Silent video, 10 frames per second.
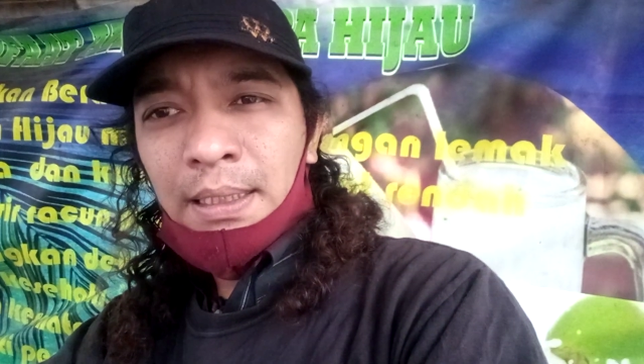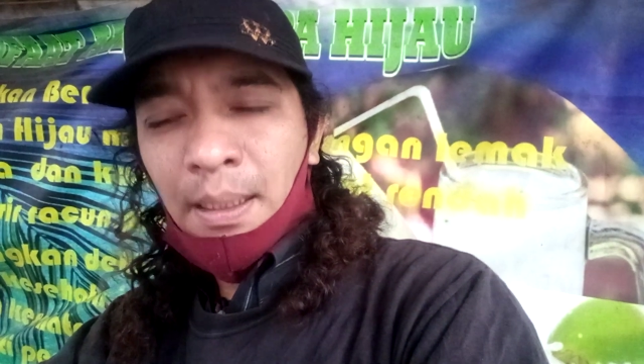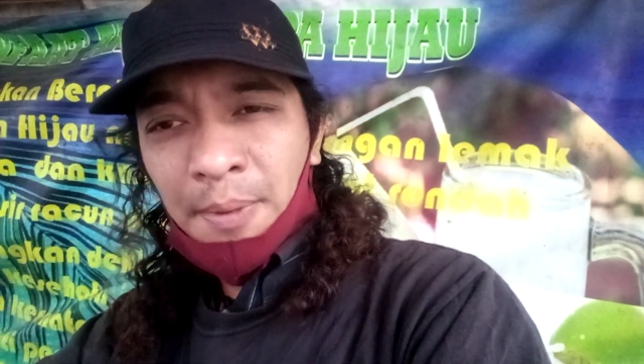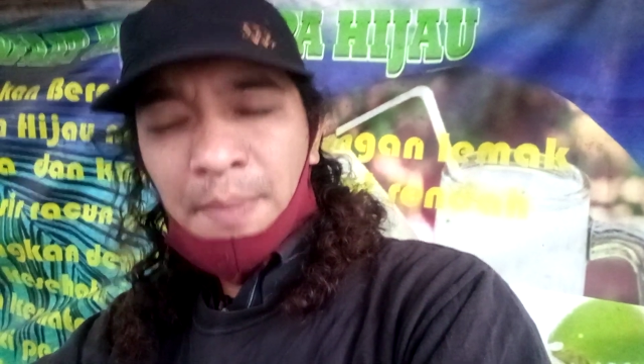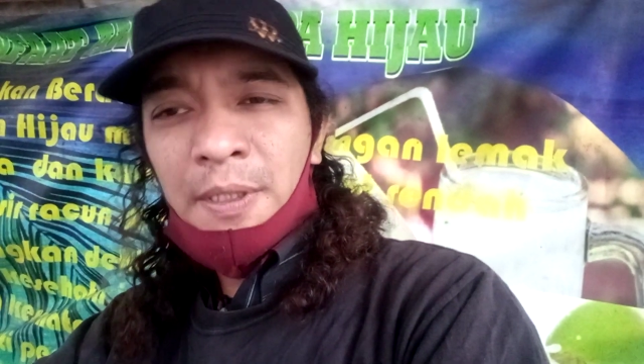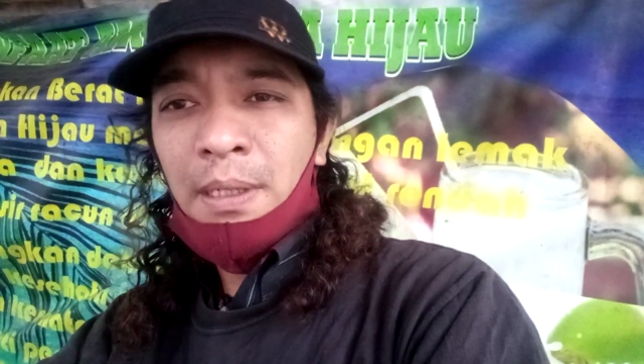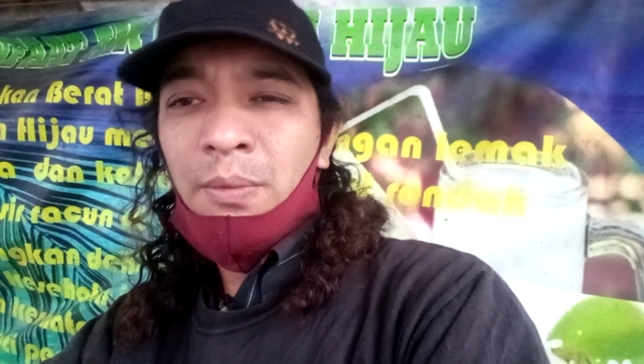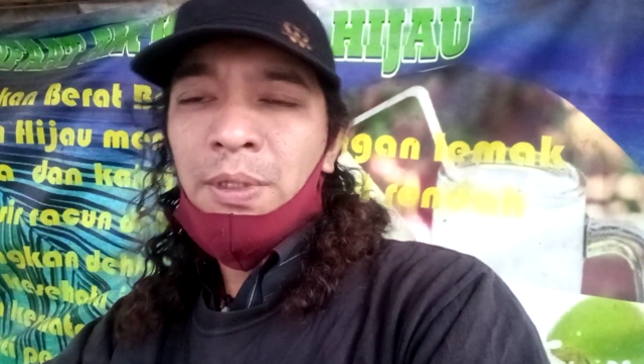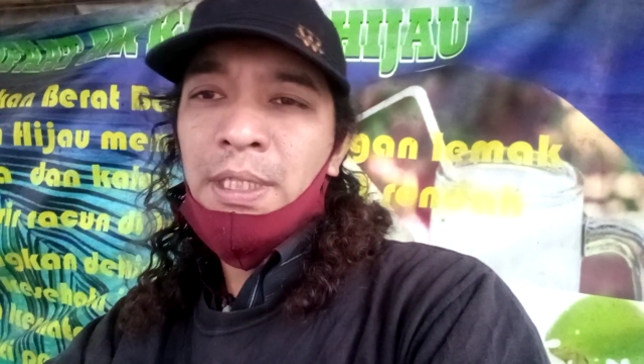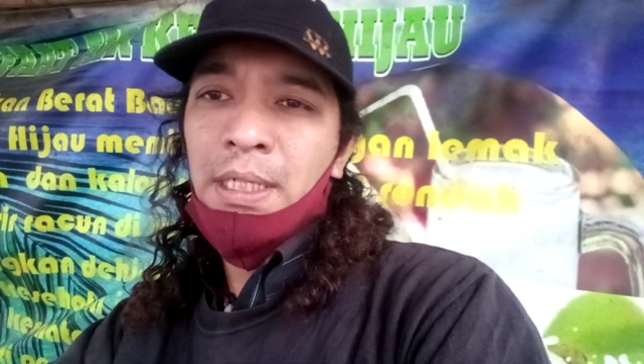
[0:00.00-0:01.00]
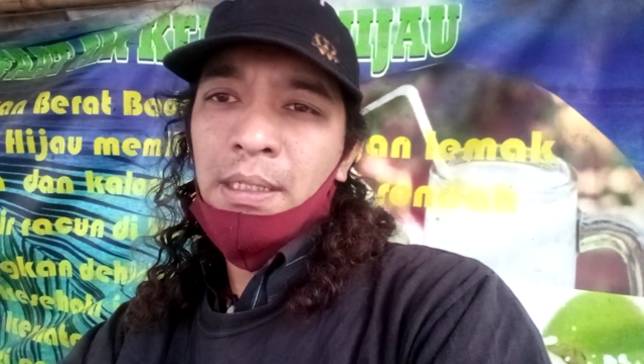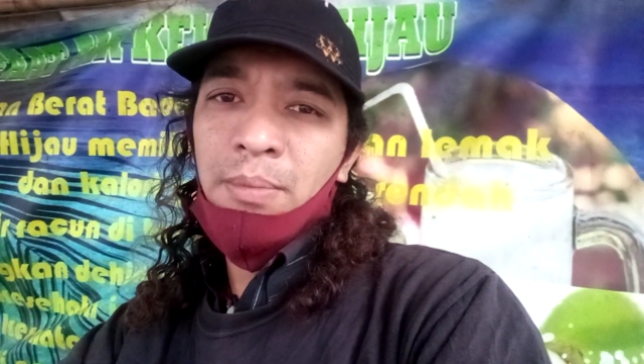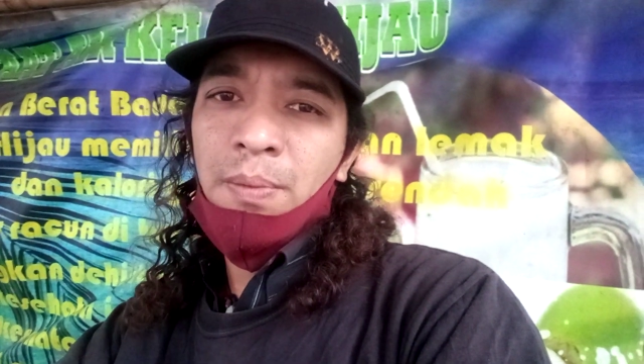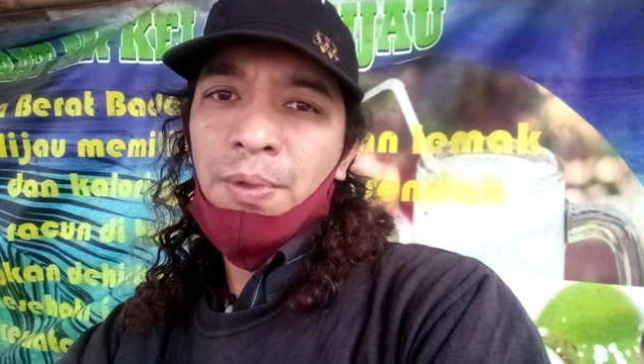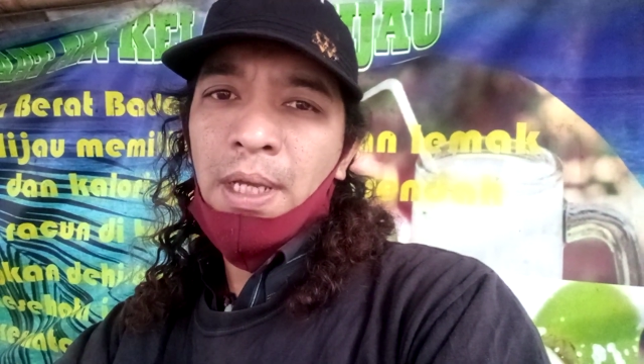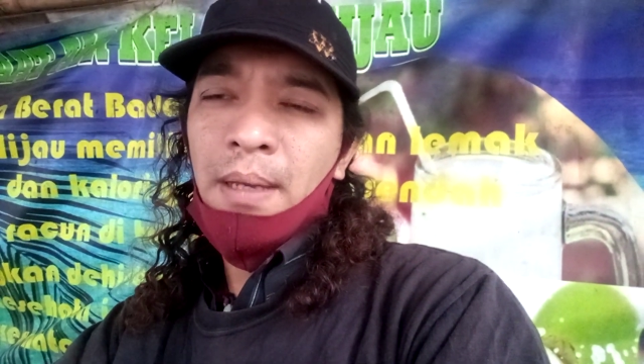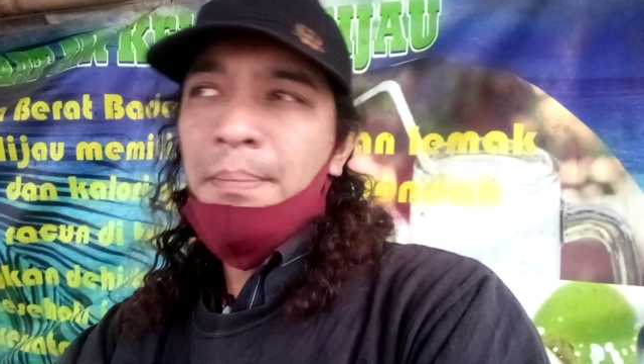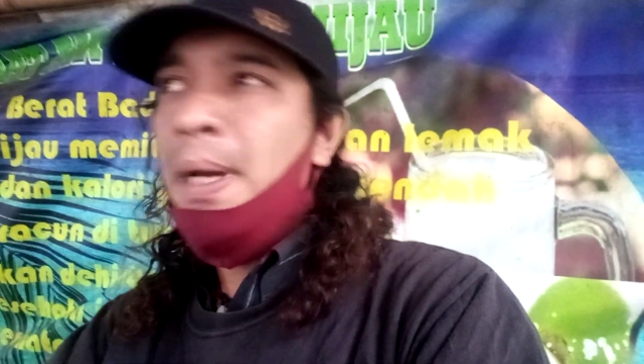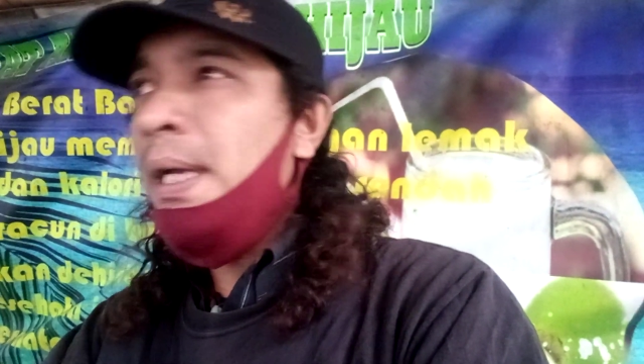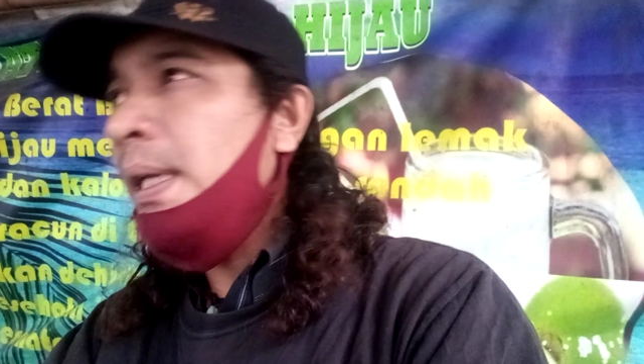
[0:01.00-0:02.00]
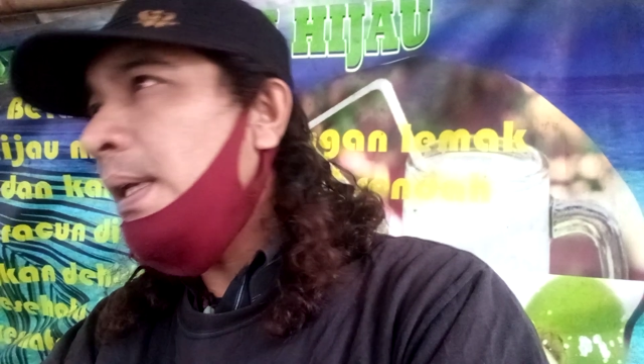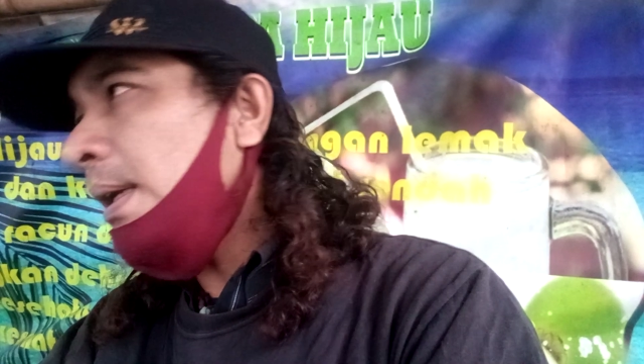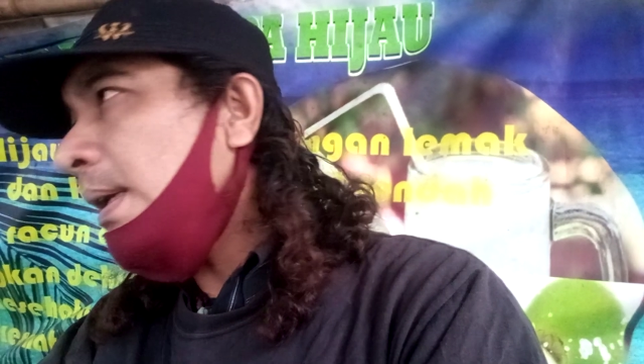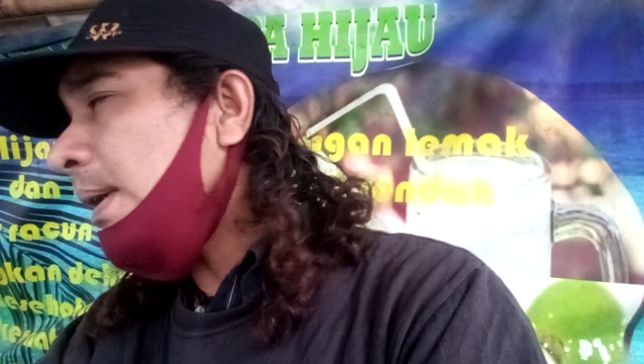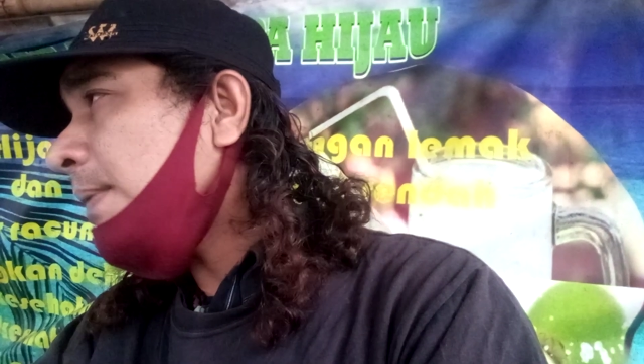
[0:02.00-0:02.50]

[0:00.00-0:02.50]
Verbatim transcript: tapi bisa mungkin yang lebih muda. Bagi